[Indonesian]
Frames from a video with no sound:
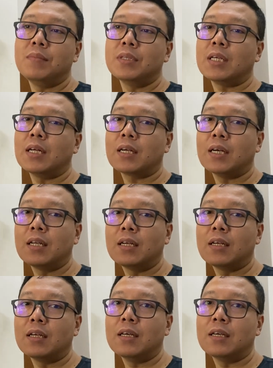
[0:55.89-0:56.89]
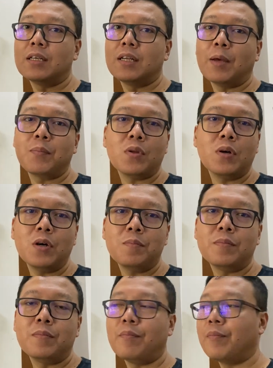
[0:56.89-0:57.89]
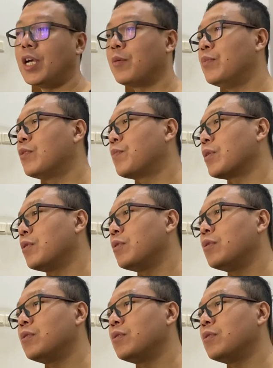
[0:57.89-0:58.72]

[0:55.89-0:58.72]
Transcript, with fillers: misalkan eh, laptop, MacBook Pro,